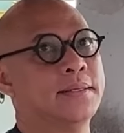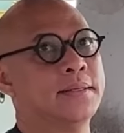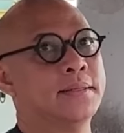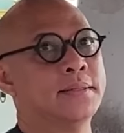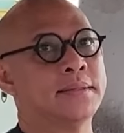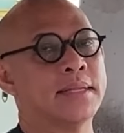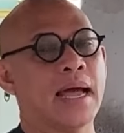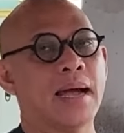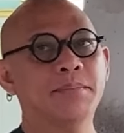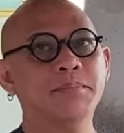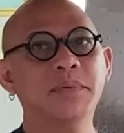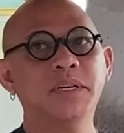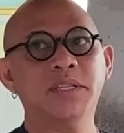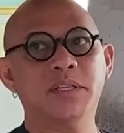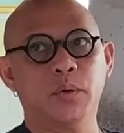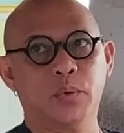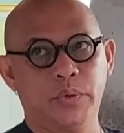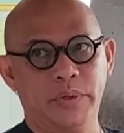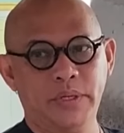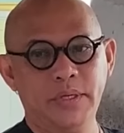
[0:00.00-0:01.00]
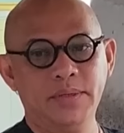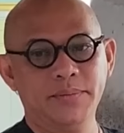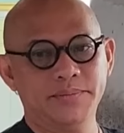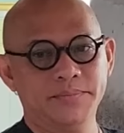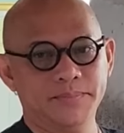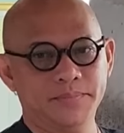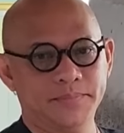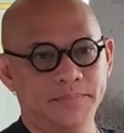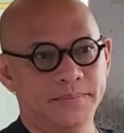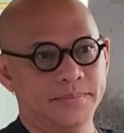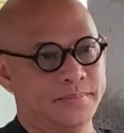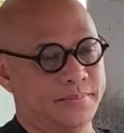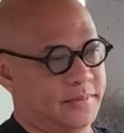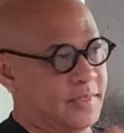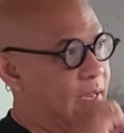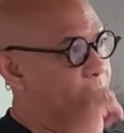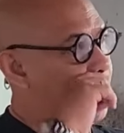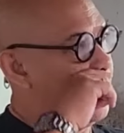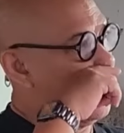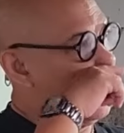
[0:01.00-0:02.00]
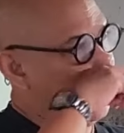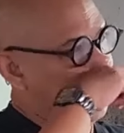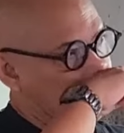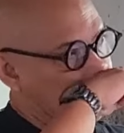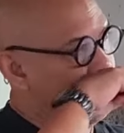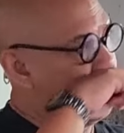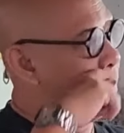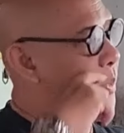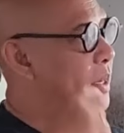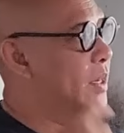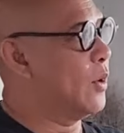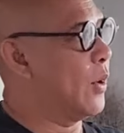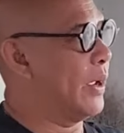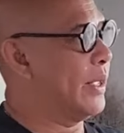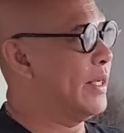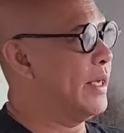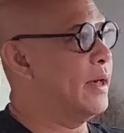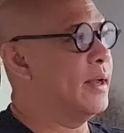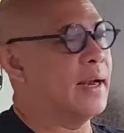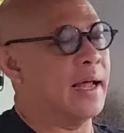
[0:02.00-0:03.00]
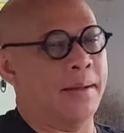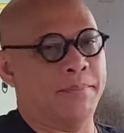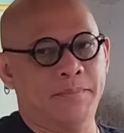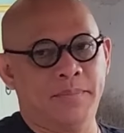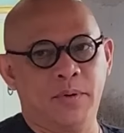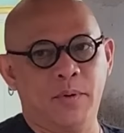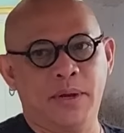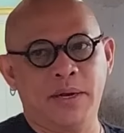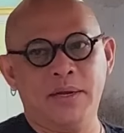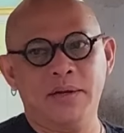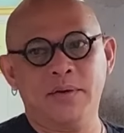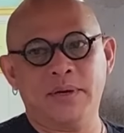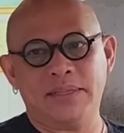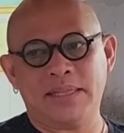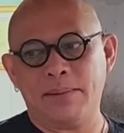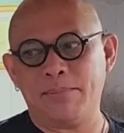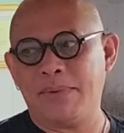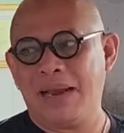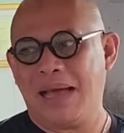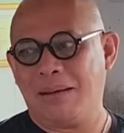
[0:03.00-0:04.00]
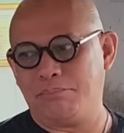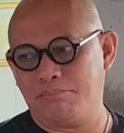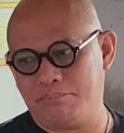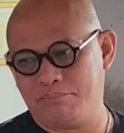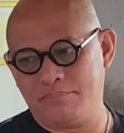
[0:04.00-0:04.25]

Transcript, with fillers: 80 tuổi. Dạ. Nhưng mà hôm bữa ngoại nhớ lầm, ngoại nói ngoại 85.